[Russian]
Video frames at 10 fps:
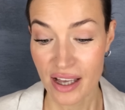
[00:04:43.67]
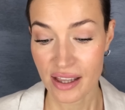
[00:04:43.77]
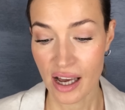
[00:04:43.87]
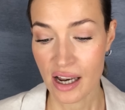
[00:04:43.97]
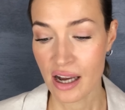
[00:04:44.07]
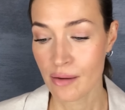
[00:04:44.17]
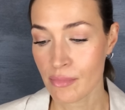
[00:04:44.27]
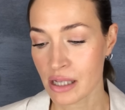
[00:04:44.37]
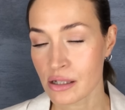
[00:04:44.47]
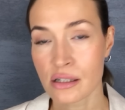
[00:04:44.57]
Далее
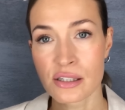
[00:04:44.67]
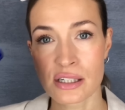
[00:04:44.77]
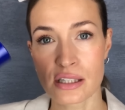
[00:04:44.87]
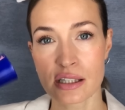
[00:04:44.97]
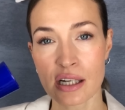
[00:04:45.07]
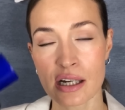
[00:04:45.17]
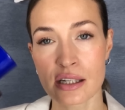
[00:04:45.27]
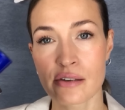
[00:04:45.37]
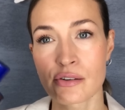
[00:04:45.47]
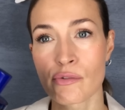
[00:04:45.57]
де десятилия,
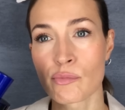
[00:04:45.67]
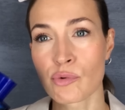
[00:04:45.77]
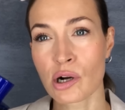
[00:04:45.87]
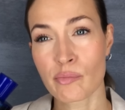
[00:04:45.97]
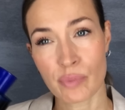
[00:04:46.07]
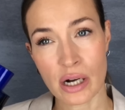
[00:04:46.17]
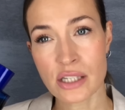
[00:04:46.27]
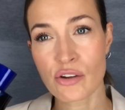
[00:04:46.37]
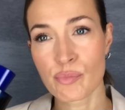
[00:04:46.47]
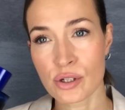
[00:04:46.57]
недавно я вам
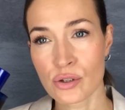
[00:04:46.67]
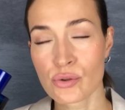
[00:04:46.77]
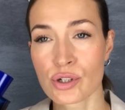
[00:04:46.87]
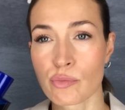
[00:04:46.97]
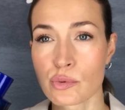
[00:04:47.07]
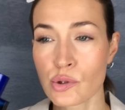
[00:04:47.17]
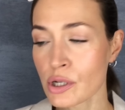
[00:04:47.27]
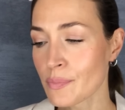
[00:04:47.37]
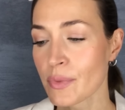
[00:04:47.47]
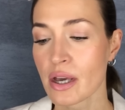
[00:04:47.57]
показывала в предыдущем
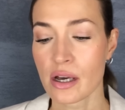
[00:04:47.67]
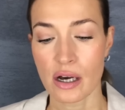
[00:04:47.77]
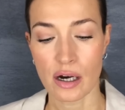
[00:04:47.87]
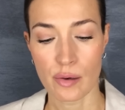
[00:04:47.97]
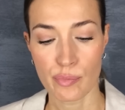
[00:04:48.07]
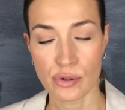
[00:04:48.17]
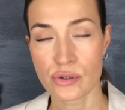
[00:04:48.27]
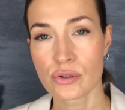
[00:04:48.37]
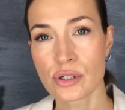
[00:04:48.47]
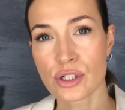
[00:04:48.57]
обзоре, э,
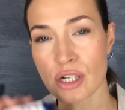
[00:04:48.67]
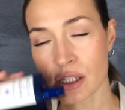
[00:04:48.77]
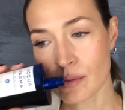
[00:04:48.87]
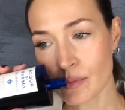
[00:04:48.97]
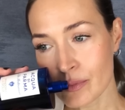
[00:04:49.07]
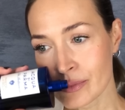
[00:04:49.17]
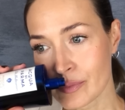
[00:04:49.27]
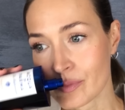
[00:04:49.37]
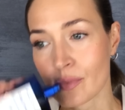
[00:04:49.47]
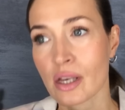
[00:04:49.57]
пользуюсь сейчас им.
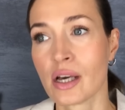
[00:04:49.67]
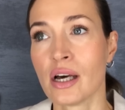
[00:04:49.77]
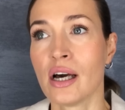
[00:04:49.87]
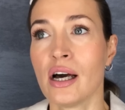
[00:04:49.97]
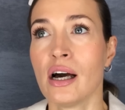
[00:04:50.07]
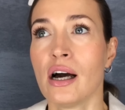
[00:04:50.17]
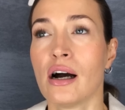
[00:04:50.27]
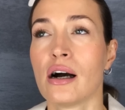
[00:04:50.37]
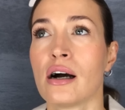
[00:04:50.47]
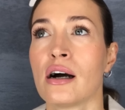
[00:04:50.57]

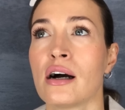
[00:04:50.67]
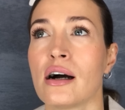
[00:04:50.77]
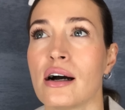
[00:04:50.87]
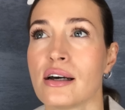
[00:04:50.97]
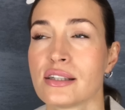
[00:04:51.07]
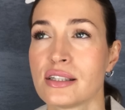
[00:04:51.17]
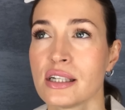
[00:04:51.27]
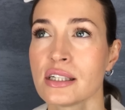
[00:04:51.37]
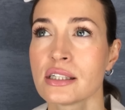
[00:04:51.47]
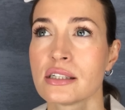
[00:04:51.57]
А,
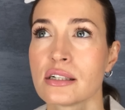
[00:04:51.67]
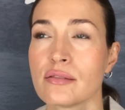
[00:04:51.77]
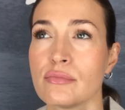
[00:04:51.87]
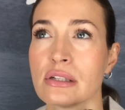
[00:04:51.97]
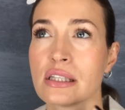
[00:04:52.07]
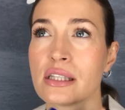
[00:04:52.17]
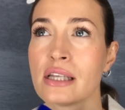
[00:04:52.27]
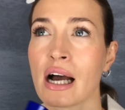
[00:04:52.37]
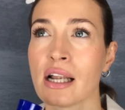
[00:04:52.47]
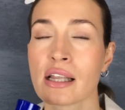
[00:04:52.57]
здесь э,
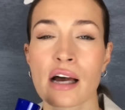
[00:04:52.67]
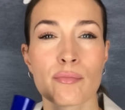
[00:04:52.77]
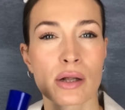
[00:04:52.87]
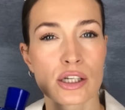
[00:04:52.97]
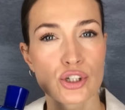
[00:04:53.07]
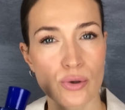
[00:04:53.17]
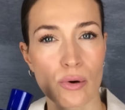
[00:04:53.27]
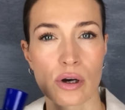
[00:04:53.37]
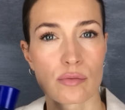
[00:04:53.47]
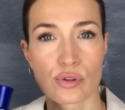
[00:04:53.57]
миндальное молочко
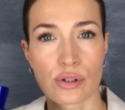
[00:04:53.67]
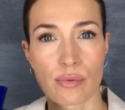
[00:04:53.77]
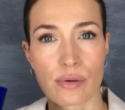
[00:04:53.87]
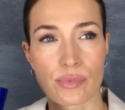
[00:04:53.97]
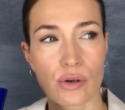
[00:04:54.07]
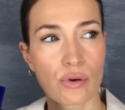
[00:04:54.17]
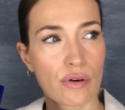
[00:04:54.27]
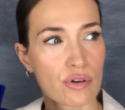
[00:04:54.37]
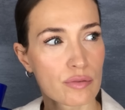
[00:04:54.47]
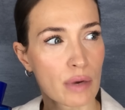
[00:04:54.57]
как будто бы. Такая
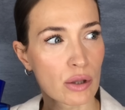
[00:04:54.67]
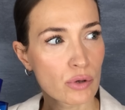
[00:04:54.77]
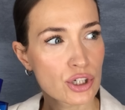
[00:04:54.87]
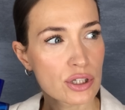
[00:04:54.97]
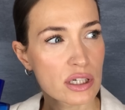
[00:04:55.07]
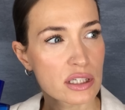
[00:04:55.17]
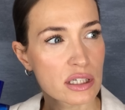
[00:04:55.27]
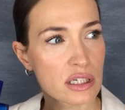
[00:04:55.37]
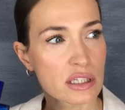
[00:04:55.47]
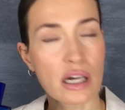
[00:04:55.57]
вот молочность
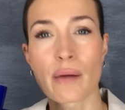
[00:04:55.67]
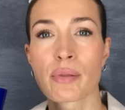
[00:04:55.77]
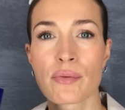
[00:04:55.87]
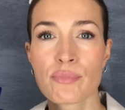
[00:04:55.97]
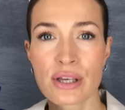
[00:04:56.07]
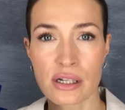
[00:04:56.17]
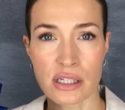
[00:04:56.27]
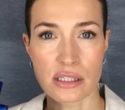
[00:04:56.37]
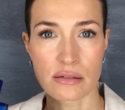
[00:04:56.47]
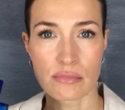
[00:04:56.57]
есть, такая
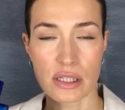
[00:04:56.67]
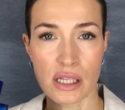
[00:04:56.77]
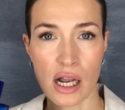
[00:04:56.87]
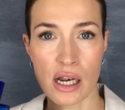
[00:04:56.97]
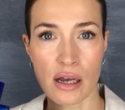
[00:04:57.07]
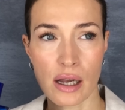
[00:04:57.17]
пломбирность миндальная.